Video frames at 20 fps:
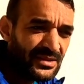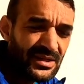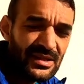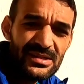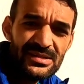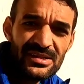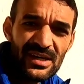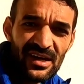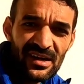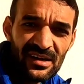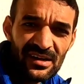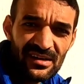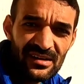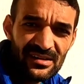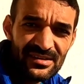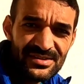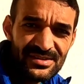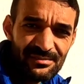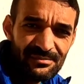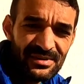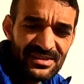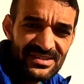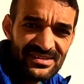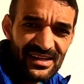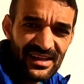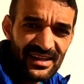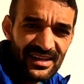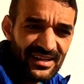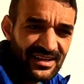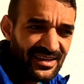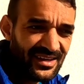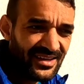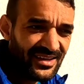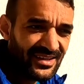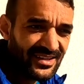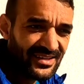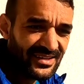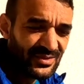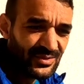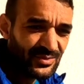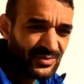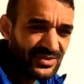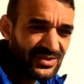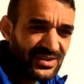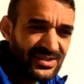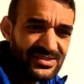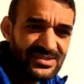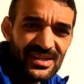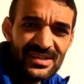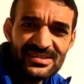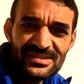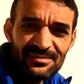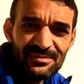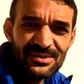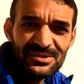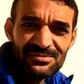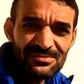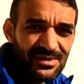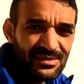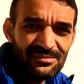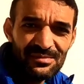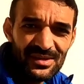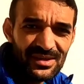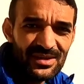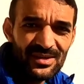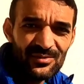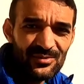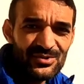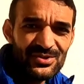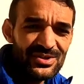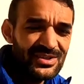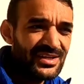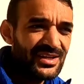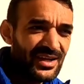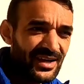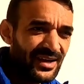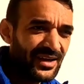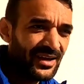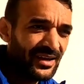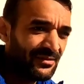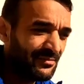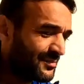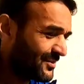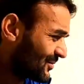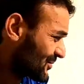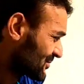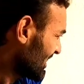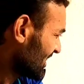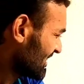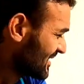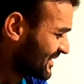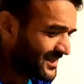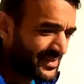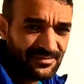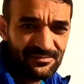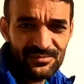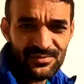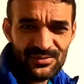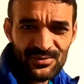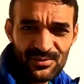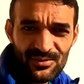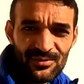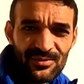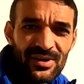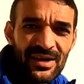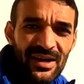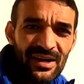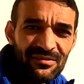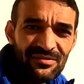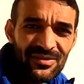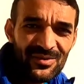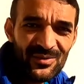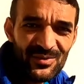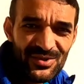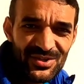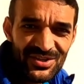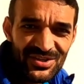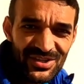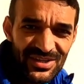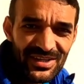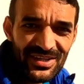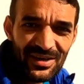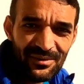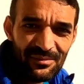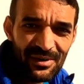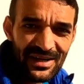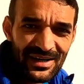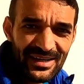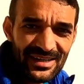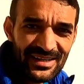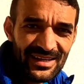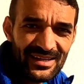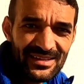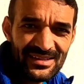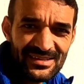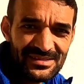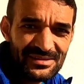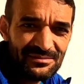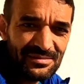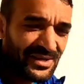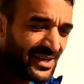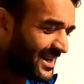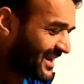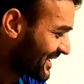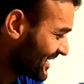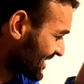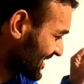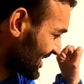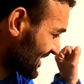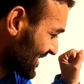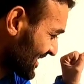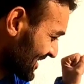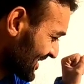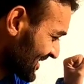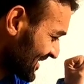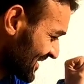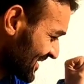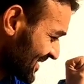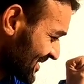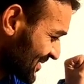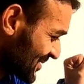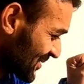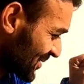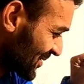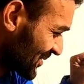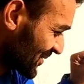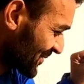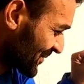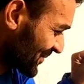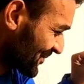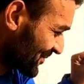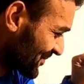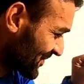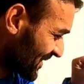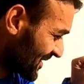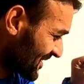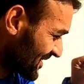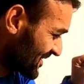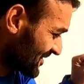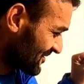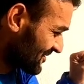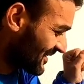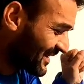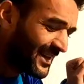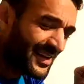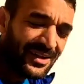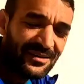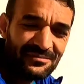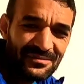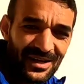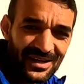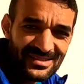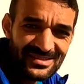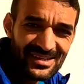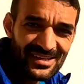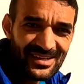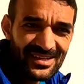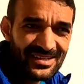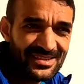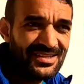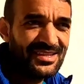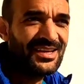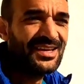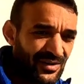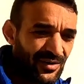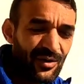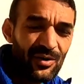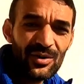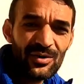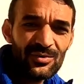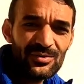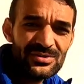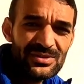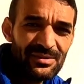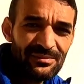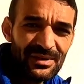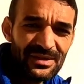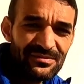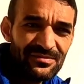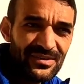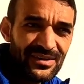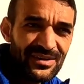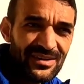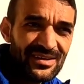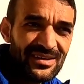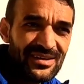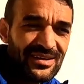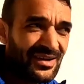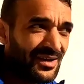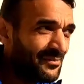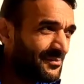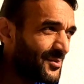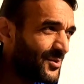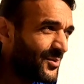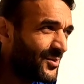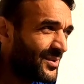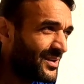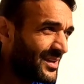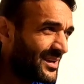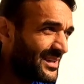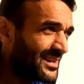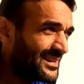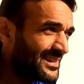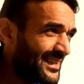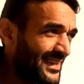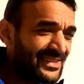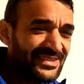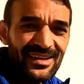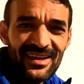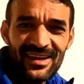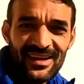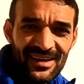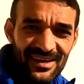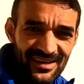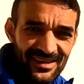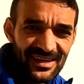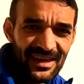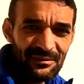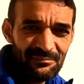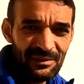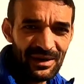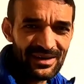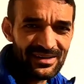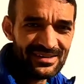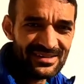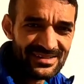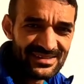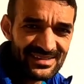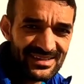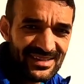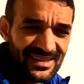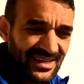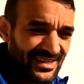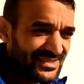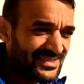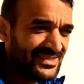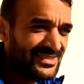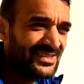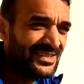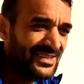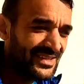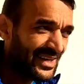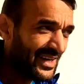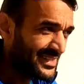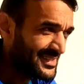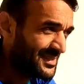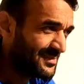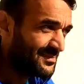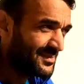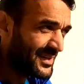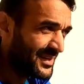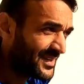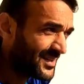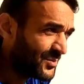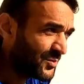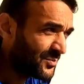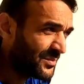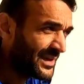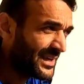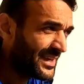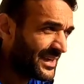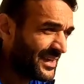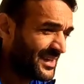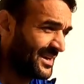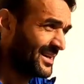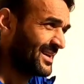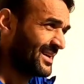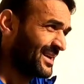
तीन चार चम्मच डालेंगे तो तीन चार चम्मच में भी कुछ नहीं लगेगा आपको हाँ। बुज़ुर्गों ने काफ़ी कोशिश की हमारे लिए ये सब करने की तो फ़िलहाल अब नाश्ता करते हैं और उसके बाद फिर हम लोग देखते हैं क्या प्लान करते हैं आज आज हम कहीं घूमेंगे